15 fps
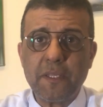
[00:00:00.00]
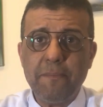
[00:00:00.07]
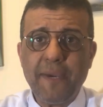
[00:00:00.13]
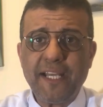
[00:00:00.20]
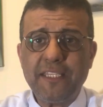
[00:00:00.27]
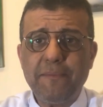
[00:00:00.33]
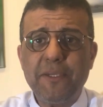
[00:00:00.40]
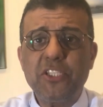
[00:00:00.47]

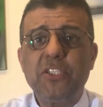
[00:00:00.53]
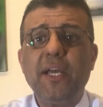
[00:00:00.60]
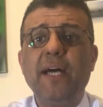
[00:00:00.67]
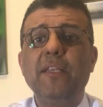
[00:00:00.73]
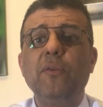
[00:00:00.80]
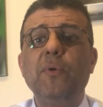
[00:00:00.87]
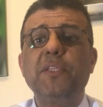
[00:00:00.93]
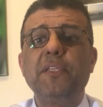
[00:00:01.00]
بعد ما
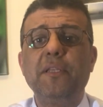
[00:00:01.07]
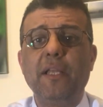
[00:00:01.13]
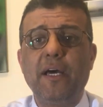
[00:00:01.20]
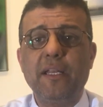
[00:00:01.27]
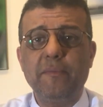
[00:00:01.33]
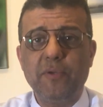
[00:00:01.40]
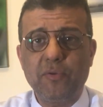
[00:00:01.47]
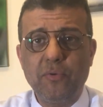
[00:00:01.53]
اشتعل الوطن
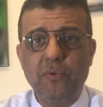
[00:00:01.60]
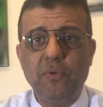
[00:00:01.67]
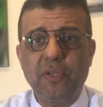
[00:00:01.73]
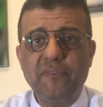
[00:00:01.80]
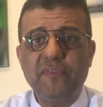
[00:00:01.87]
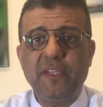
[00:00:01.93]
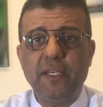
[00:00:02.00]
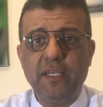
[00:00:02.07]
العربي كله
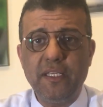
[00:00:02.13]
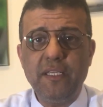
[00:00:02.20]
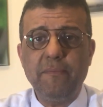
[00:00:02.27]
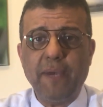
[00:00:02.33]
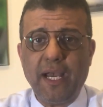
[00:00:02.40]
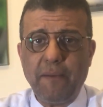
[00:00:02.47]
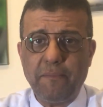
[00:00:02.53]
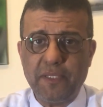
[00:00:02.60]
رفضا
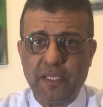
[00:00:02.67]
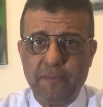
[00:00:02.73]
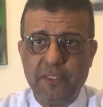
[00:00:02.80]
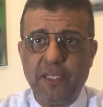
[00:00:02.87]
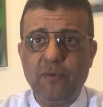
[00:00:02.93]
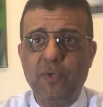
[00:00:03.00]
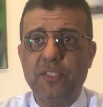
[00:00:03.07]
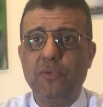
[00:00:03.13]
لمحمد
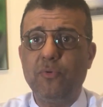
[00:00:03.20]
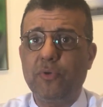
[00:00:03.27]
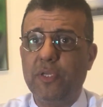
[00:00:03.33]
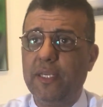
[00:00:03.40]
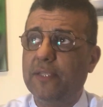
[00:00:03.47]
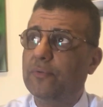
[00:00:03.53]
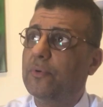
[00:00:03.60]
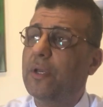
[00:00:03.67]
رمضان
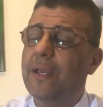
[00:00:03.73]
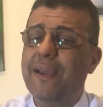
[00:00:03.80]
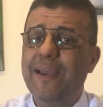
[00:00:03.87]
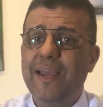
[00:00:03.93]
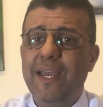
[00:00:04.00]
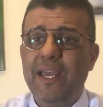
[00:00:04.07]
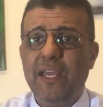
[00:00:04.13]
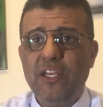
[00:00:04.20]
وسلوكياته
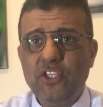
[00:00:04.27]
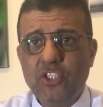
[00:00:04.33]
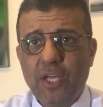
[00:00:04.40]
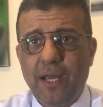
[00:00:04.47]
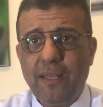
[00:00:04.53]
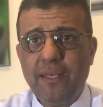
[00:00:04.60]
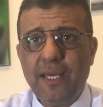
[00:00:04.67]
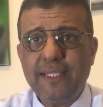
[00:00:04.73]
إن
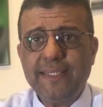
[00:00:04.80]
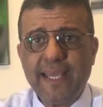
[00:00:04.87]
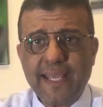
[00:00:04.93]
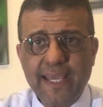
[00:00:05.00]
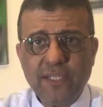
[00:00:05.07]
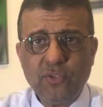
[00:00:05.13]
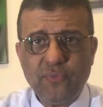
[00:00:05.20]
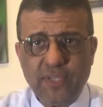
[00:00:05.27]
شاء الله
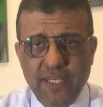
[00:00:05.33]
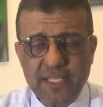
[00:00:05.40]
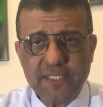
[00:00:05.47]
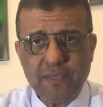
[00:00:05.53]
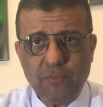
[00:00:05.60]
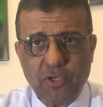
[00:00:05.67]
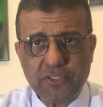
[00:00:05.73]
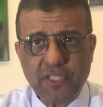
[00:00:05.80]
تكاتف
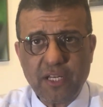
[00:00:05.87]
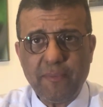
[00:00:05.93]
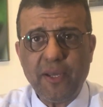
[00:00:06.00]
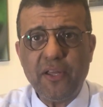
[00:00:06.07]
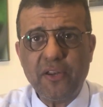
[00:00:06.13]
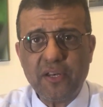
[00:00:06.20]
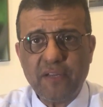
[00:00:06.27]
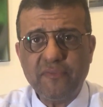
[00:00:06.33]
الناس
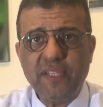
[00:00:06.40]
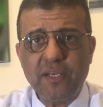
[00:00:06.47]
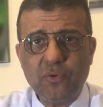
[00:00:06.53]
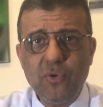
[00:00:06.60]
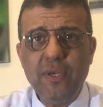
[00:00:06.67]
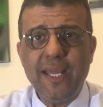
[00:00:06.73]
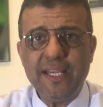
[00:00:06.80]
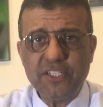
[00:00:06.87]
المحترمة الرافضة
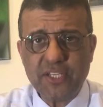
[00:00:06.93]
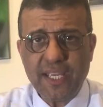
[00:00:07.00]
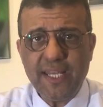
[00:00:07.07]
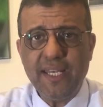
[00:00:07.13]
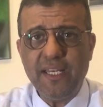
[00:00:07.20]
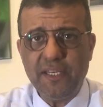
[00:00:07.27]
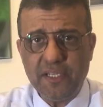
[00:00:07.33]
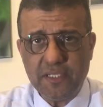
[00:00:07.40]
لكل
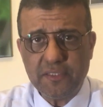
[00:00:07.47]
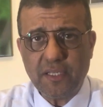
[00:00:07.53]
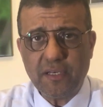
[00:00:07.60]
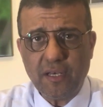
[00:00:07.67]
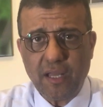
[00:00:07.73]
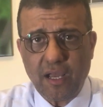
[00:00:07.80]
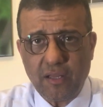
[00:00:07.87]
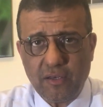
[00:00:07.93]
أشكال
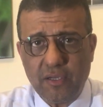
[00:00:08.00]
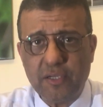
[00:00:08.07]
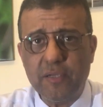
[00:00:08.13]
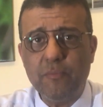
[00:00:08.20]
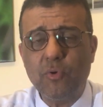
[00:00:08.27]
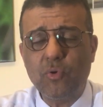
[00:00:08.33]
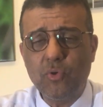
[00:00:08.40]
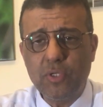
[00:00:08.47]
الانحدار
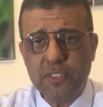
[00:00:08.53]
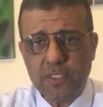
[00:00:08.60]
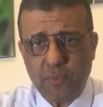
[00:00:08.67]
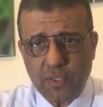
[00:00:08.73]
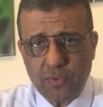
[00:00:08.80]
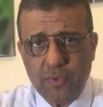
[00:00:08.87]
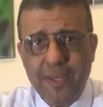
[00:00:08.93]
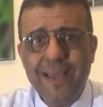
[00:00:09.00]
الأخلاقي بكل
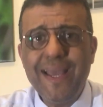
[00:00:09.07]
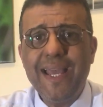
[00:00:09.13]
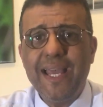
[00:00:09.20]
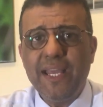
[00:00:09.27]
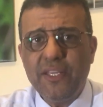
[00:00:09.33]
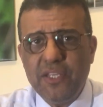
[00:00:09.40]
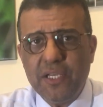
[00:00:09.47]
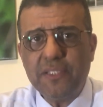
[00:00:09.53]
صوره
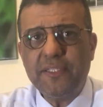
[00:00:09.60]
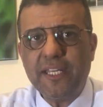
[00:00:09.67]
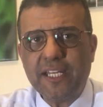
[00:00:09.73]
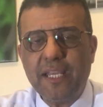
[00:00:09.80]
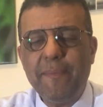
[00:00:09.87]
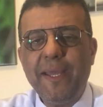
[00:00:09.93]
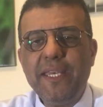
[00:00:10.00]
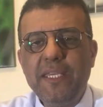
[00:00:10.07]
يقدر
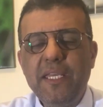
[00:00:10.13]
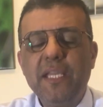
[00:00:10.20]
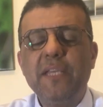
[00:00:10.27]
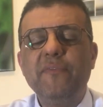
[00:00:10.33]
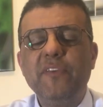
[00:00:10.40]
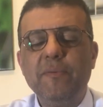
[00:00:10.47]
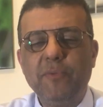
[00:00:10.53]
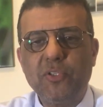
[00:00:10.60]
كمان
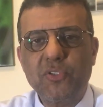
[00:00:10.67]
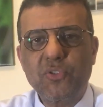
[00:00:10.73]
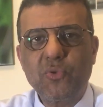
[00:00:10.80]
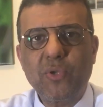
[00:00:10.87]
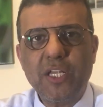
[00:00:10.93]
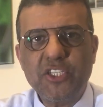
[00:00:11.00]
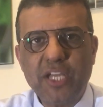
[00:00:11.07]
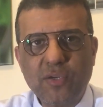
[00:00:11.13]
يخفي من
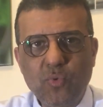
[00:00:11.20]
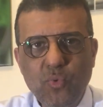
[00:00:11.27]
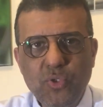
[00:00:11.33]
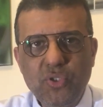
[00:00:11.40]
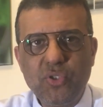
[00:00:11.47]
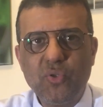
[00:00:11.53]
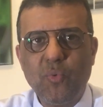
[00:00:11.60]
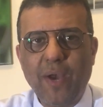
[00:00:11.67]
الصورة
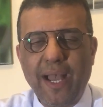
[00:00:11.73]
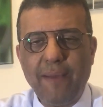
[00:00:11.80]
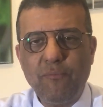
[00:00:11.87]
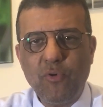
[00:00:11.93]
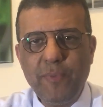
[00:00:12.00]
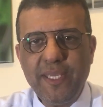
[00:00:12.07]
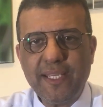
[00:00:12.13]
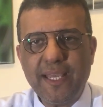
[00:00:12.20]
شاكوش
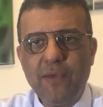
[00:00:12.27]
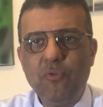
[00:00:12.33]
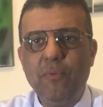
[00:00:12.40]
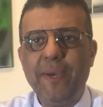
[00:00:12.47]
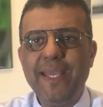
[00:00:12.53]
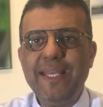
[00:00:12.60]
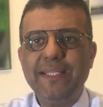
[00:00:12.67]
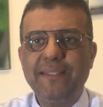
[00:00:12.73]
وحمو بيكا
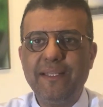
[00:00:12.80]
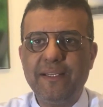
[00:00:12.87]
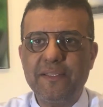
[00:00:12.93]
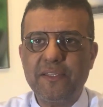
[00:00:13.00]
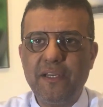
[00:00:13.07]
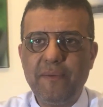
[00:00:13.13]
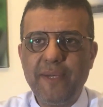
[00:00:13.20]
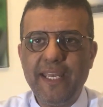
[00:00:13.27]
وبقية
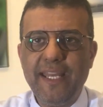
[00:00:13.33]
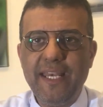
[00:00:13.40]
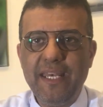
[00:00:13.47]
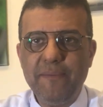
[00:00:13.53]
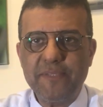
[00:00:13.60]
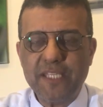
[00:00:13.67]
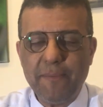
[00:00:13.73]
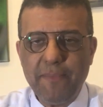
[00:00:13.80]
العصابة
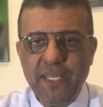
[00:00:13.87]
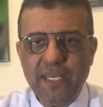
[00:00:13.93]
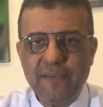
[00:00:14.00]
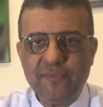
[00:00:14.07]
اللي مسمين